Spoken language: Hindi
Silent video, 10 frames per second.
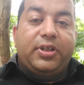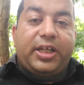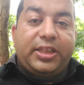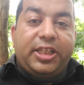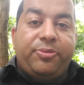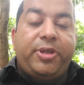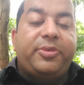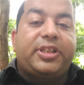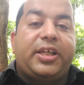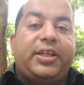कल दिन में
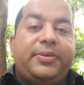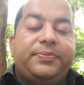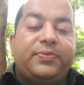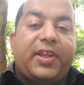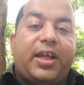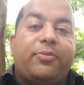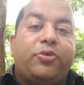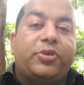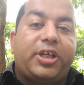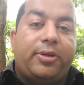बताया हम
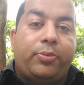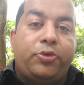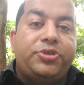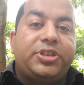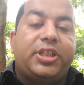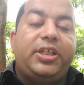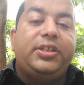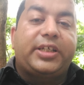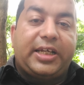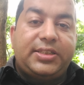लोग कल भुज थे
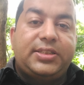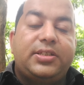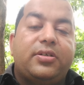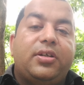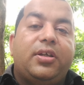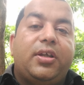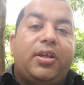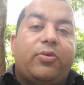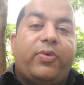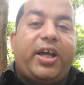कच्छ
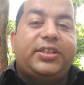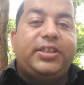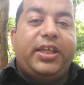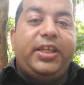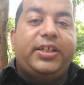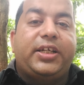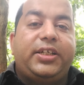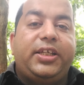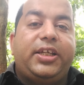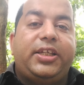वहाँ से एक
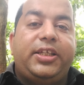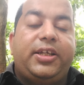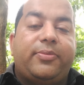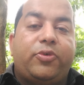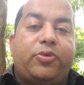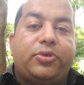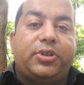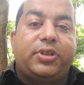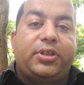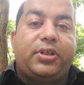घंटे के लिए हम लोग
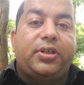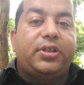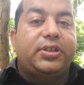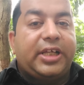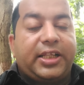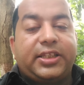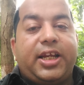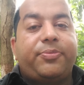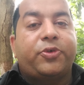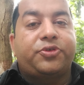
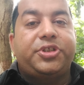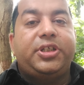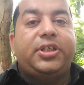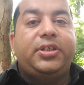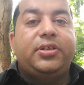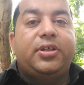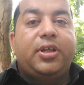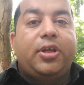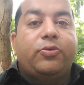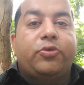धांधरा पहुँचे
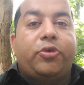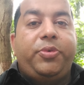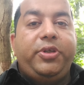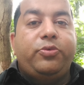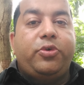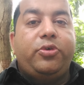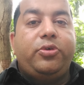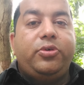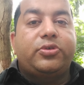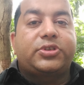हैं वो भी वो
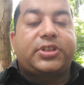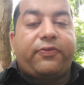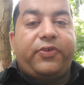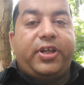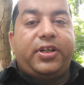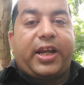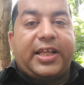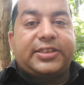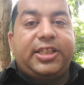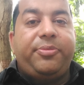सफ़र
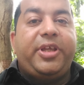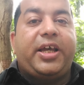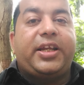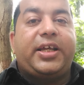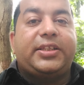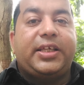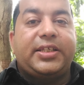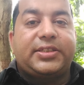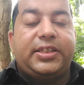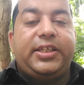रास्ते में आ रहा था
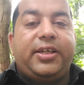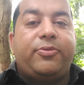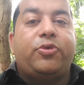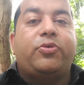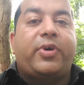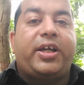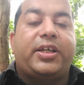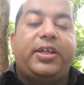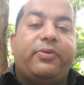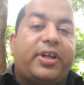इसलिए हम लोग वहाँ
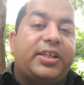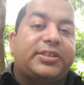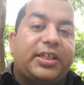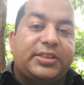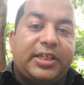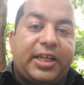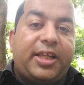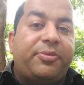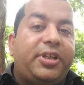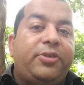गए वरना शायद जाना
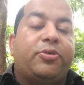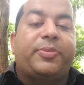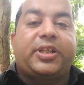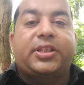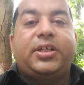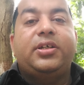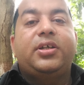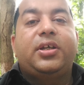भी नहीं हो पाता